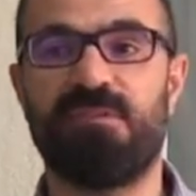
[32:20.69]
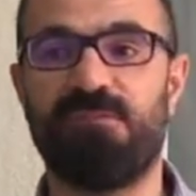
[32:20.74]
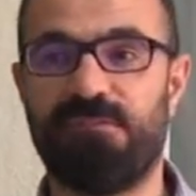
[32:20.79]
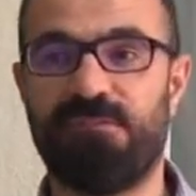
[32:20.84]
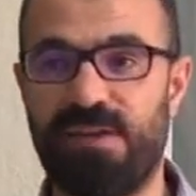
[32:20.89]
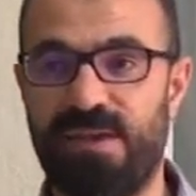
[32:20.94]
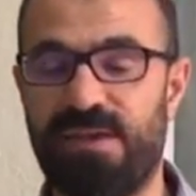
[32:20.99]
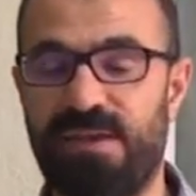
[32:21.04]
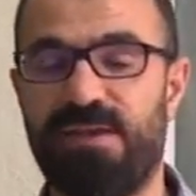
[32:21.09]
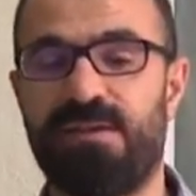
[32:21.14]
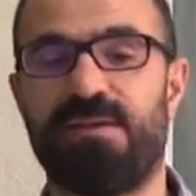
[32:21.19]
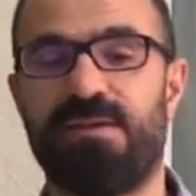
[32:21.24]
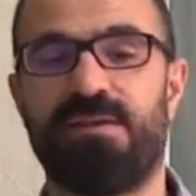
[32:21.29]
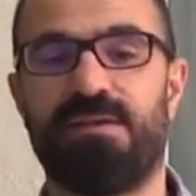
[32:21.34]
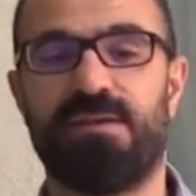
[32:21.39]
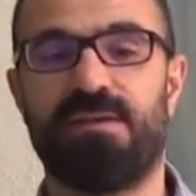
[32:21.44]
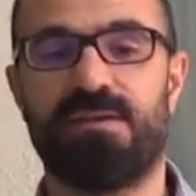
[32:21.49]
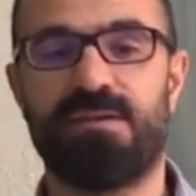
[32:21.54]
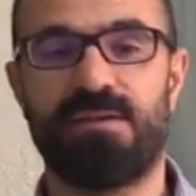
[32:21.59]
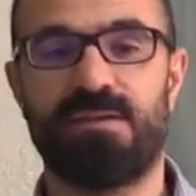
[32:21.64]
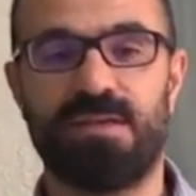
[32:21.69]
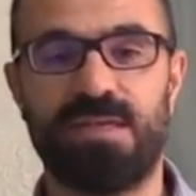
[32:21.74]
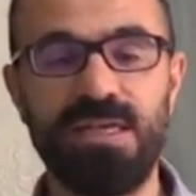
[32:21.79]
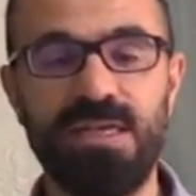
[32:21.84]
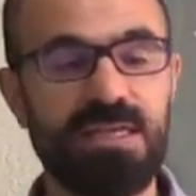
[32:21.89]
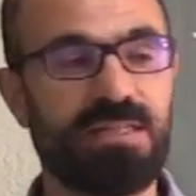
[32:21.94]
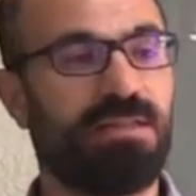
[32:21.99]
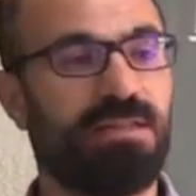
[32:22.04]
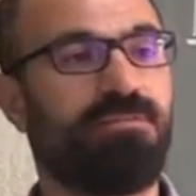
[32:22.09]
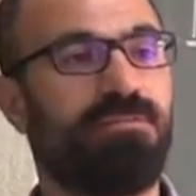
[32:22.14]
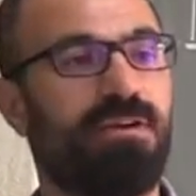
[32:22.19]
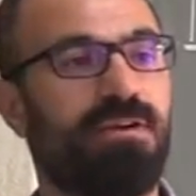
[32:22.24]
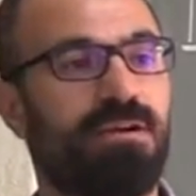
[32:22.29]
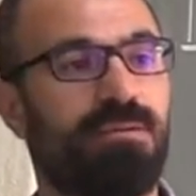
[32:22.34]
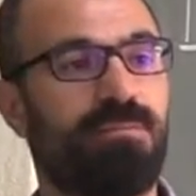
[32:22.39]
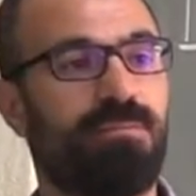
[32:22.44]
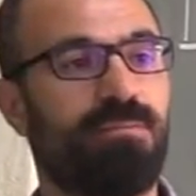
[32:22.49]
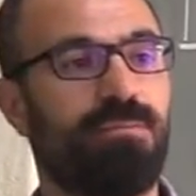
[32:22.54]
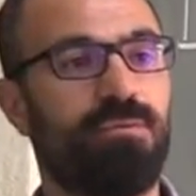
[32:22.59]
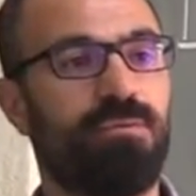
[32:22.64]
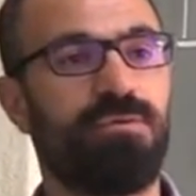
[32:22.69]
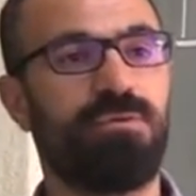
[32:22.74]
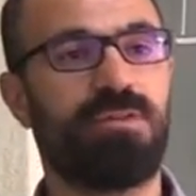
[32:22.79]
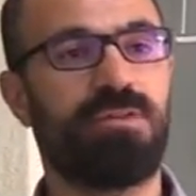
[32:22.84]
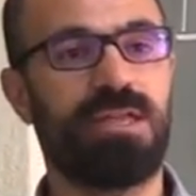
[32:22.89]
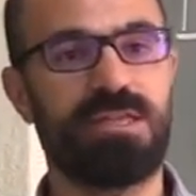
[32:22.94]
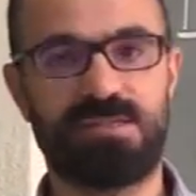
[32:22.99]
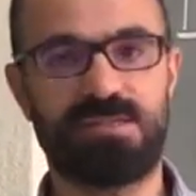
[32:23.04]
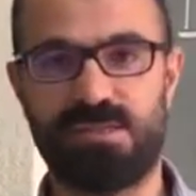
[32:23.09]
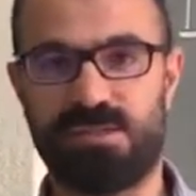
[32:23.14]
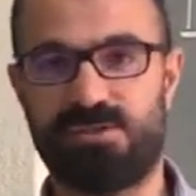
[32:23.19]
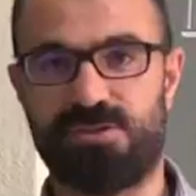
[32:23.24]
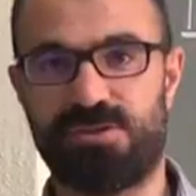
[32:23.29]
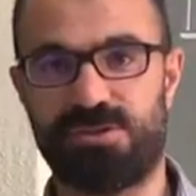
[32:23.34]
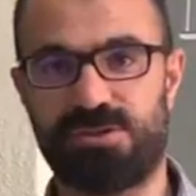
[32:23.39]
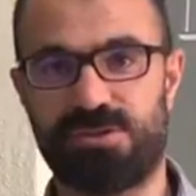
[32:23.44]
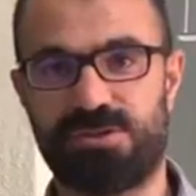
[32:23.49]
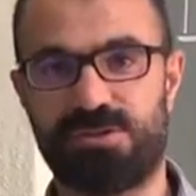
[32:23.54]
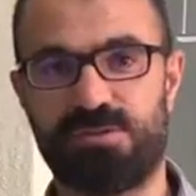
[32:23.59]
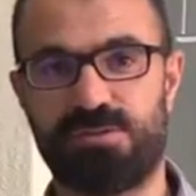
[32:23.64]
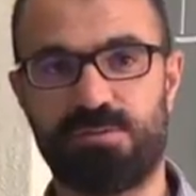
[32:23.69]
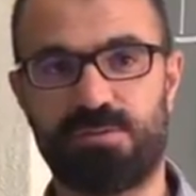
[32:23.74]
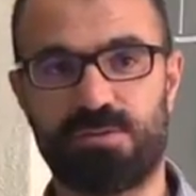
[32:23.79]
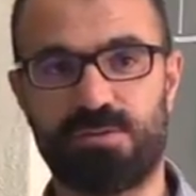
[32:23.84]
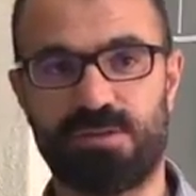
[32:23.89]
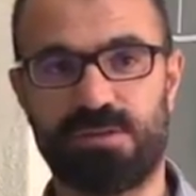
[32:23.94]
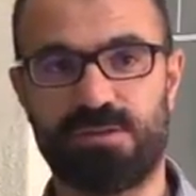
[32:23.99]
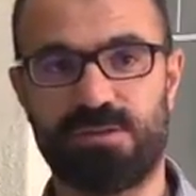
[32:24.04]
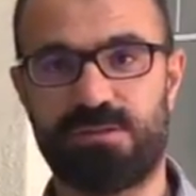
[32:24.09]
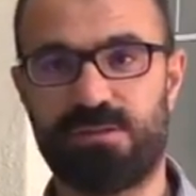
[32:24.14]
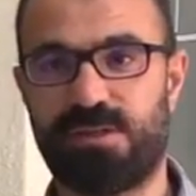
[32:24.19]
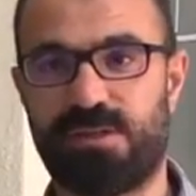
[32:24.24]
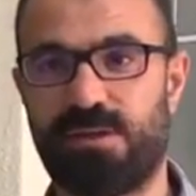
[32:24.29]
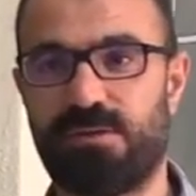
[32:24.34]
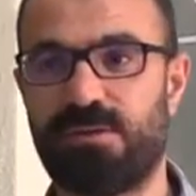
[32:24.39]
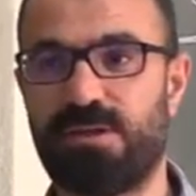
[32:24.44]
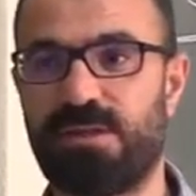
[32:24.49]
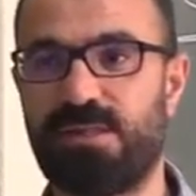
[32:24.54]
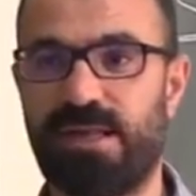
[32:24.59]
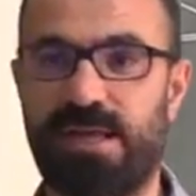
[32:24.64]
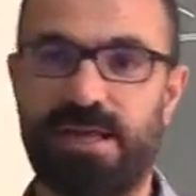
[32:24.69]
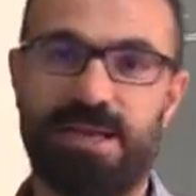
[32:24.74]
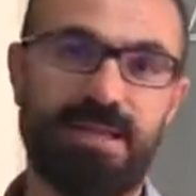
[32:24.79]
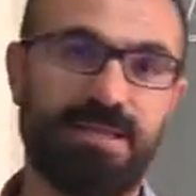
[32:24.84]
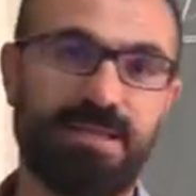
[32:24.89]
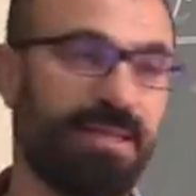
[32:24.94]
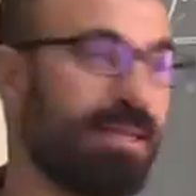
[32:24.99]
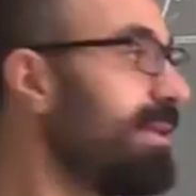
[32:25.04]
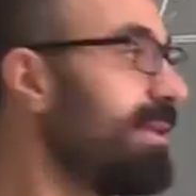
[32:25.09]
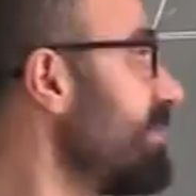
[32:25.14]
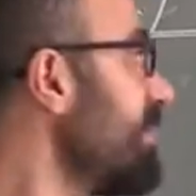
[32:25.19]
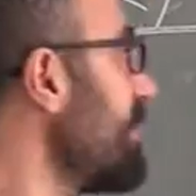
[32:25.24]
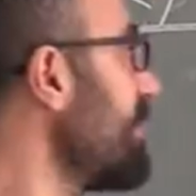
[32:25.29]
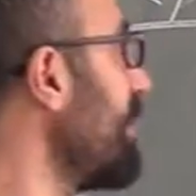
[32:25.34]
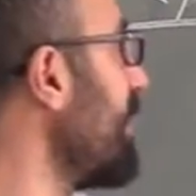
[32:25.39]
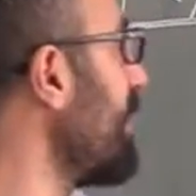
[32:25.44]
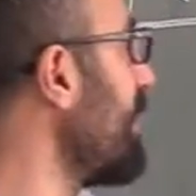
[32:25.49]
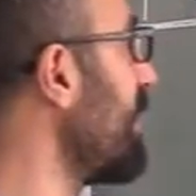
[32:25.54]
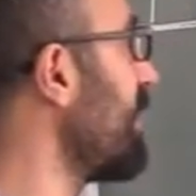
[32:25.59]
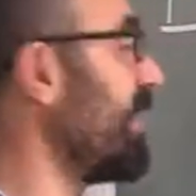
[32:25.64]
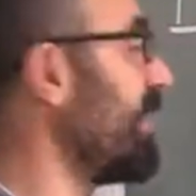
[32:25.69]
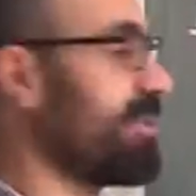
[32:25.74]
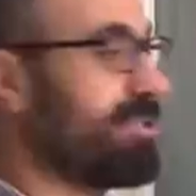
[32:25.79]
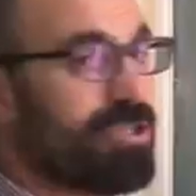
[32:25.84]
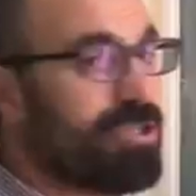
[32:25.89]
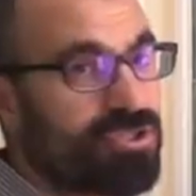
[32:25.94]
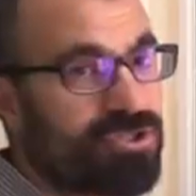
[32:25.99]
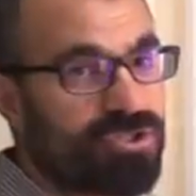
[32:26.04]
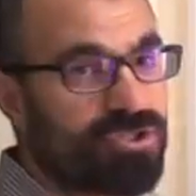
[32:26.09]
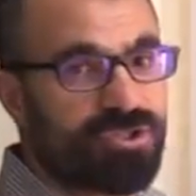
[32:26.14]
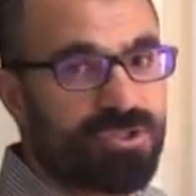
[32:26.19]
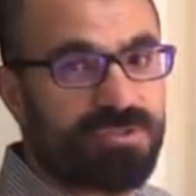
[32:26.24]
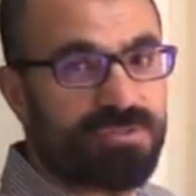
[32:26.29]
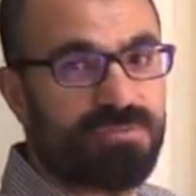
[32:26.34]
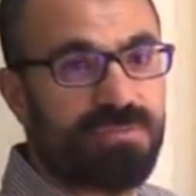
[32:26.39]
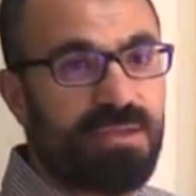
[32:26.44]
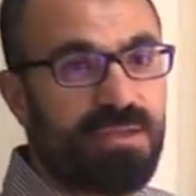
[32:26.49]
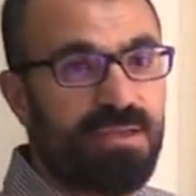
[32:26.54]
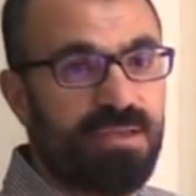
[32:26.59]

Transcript: Ve ilk defa bunu test edeceğiz şimdi burada. Teorik değerle deneysel değerli karşılaştıracağız.